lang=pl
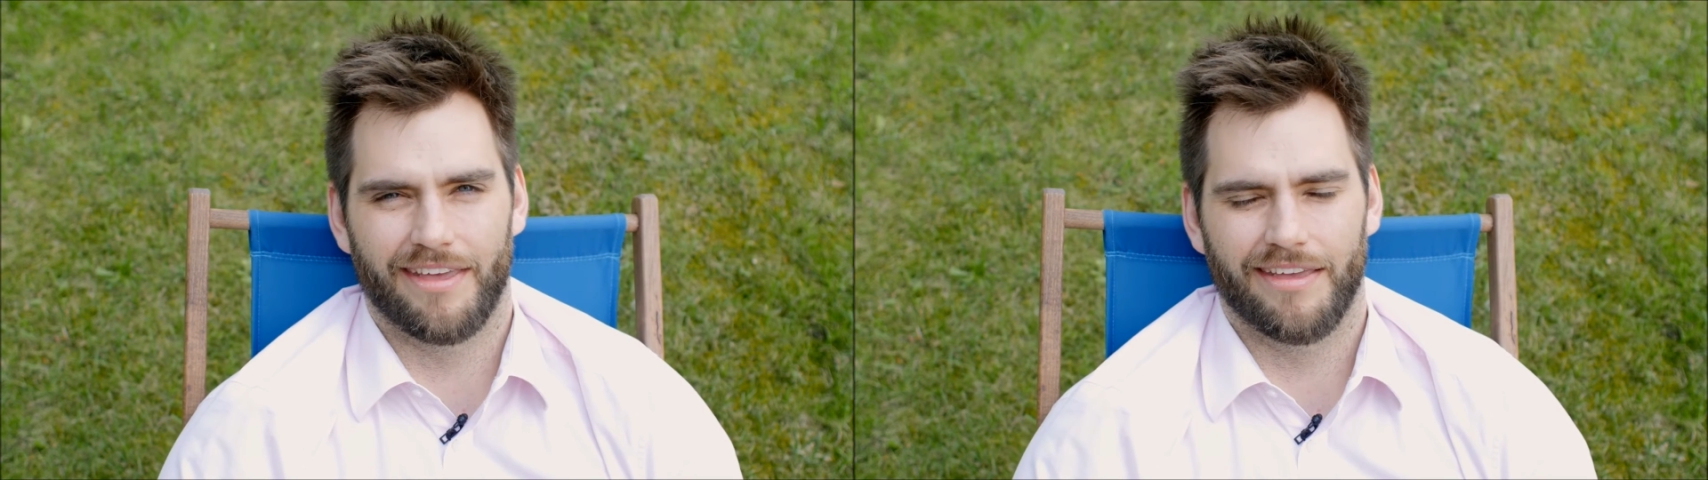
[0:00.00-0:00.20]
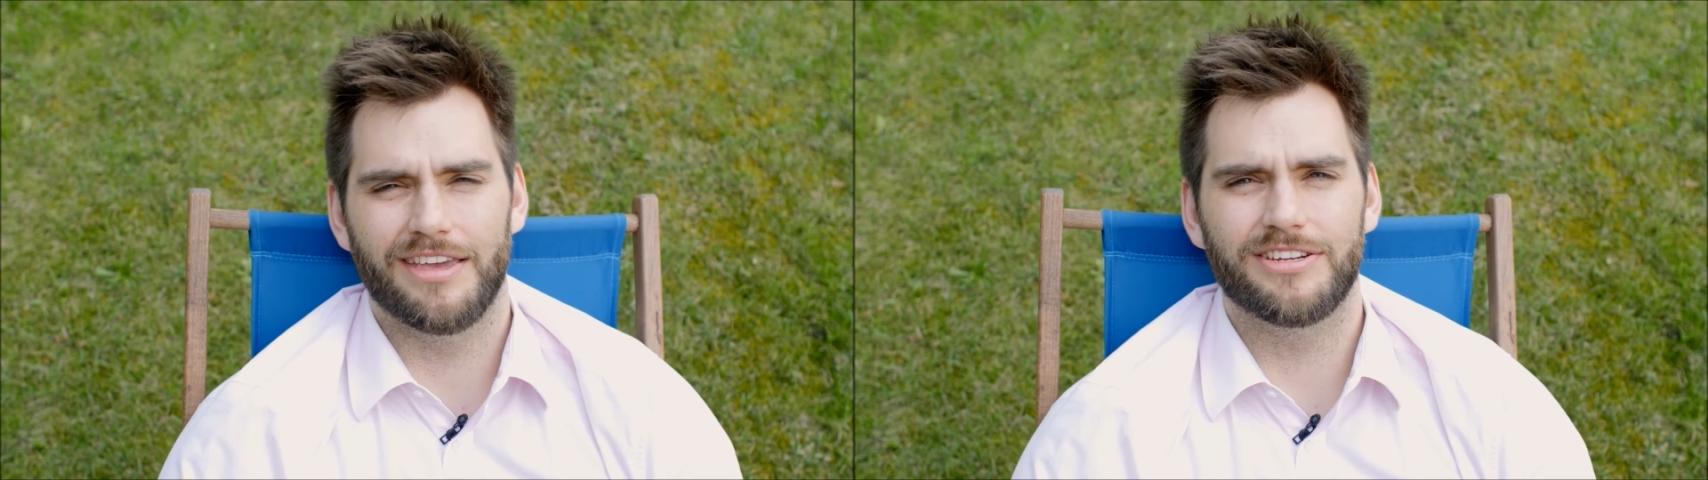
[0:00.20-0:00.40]

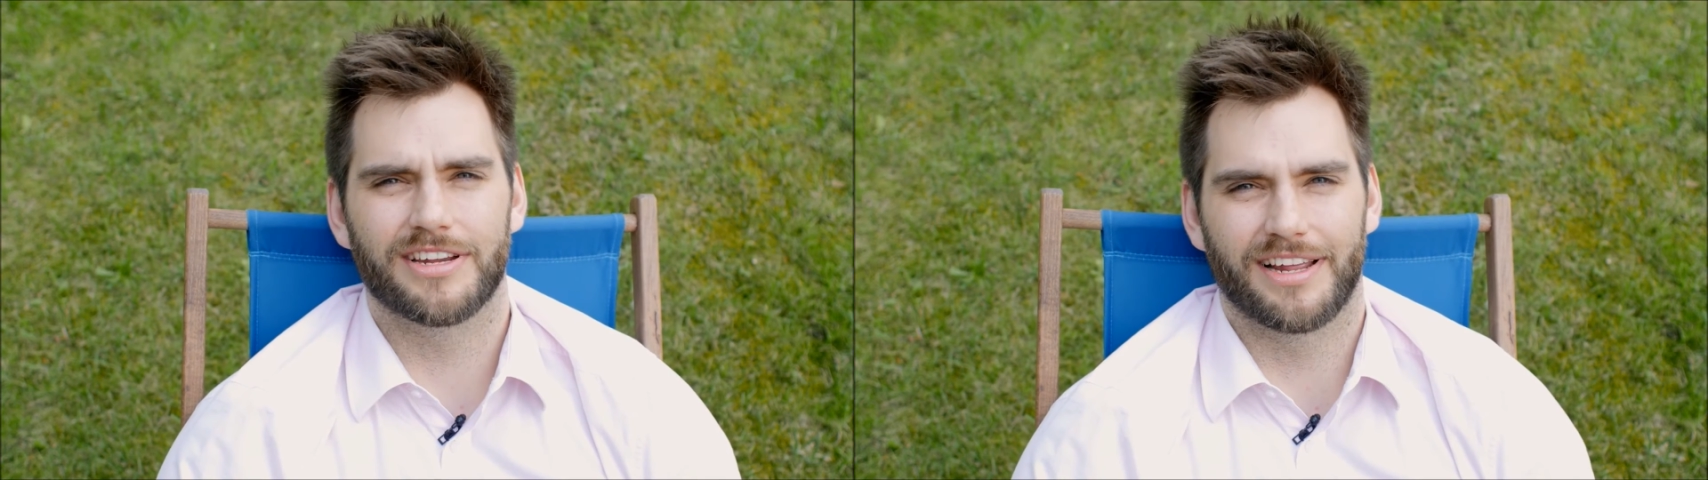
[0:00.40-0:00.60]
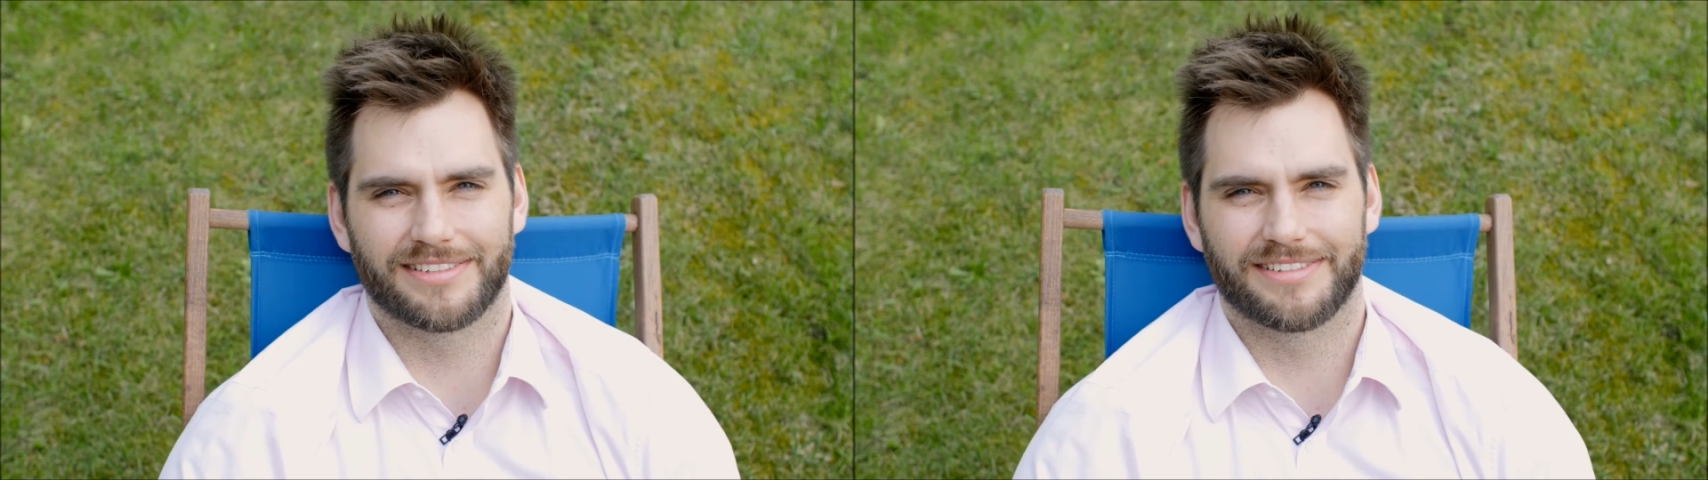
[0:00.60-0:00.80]
Jeszcze
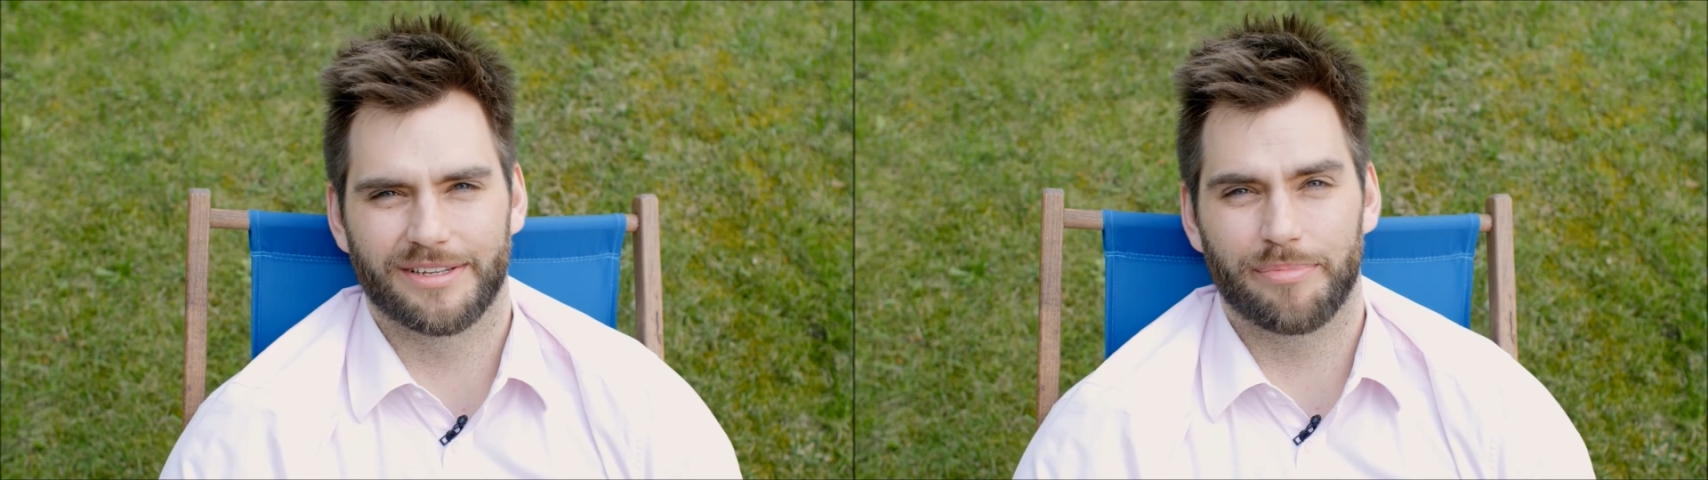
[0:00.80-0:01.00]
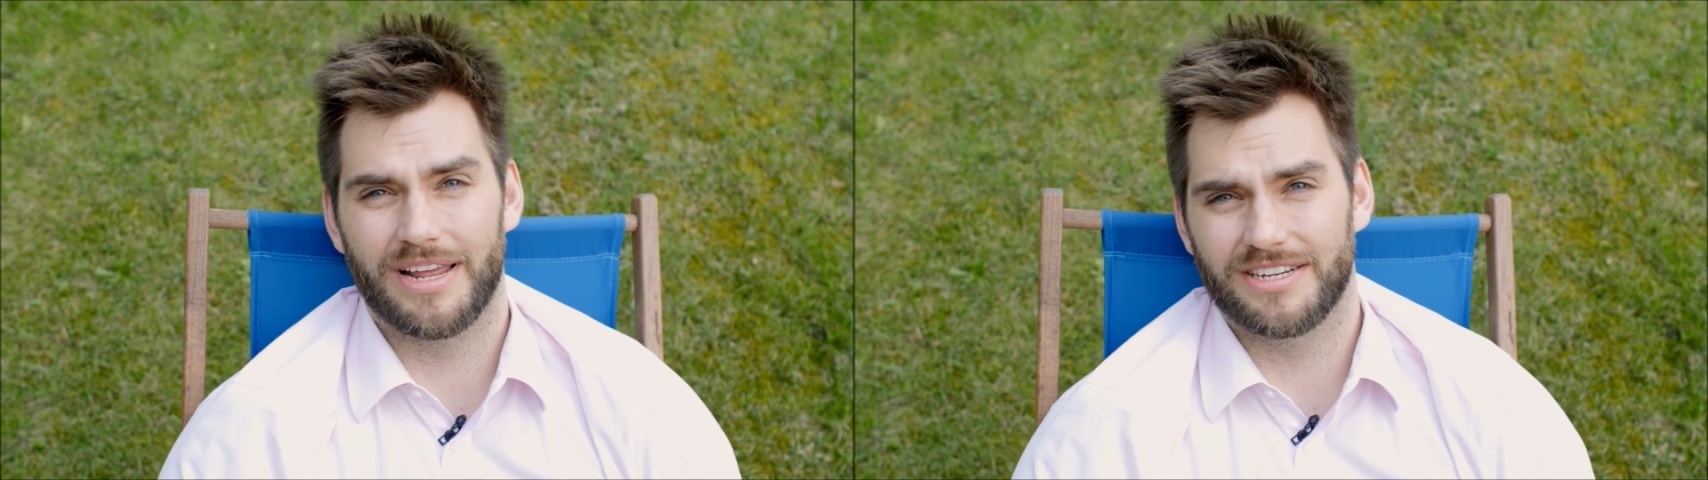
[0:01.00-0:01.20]
raz,
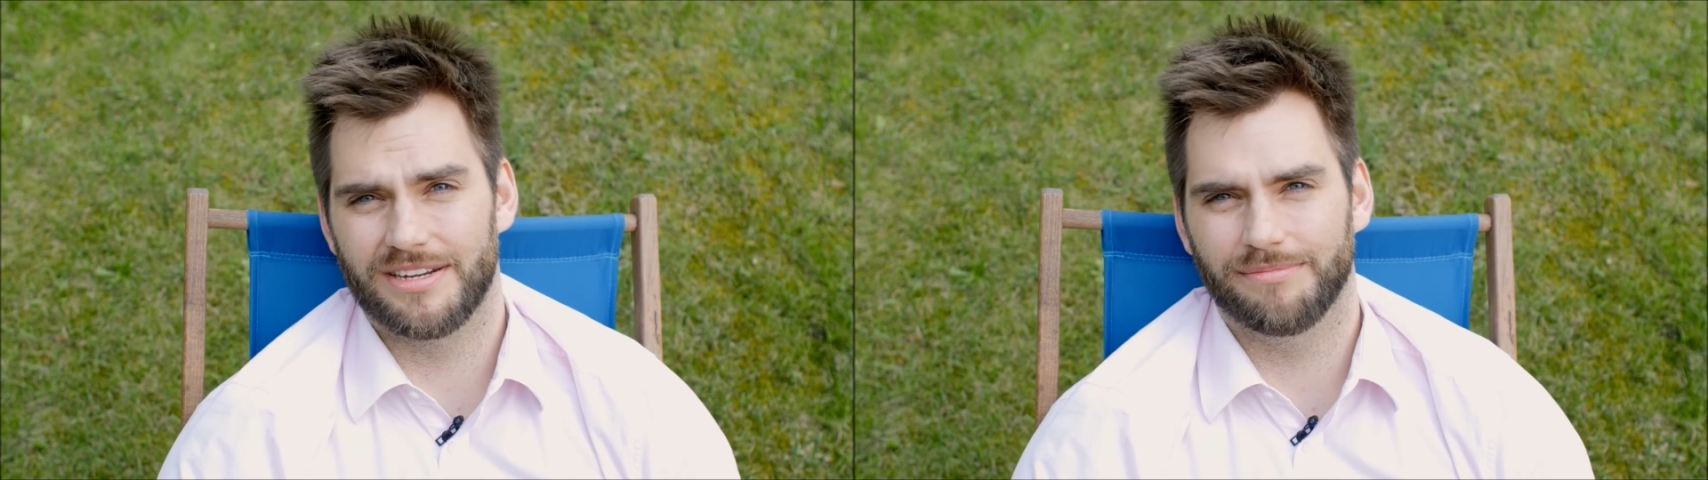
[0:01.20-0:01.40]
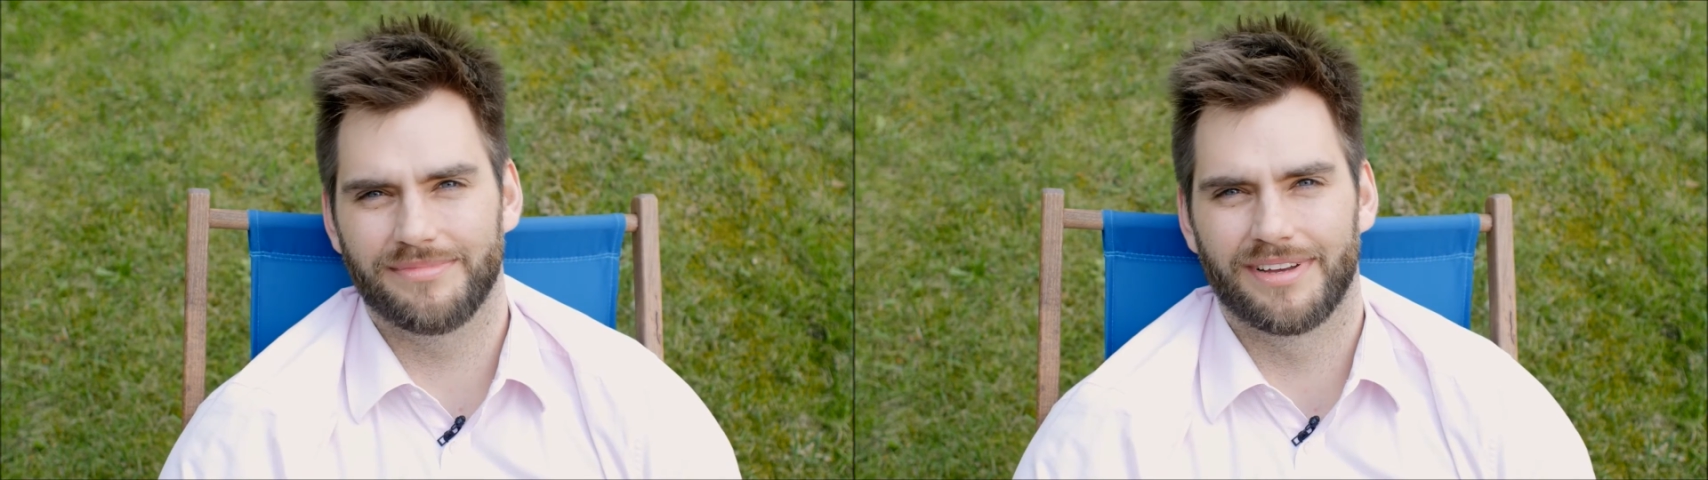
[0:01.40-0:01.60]

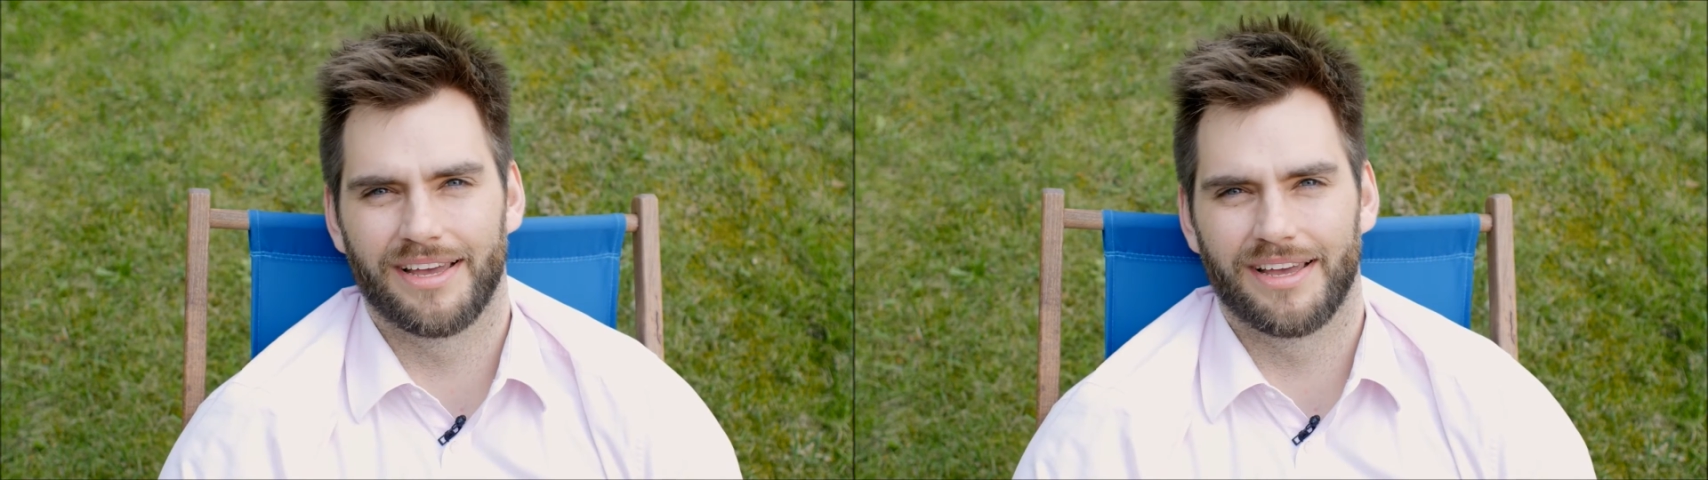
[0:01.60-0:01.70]
zapraszam.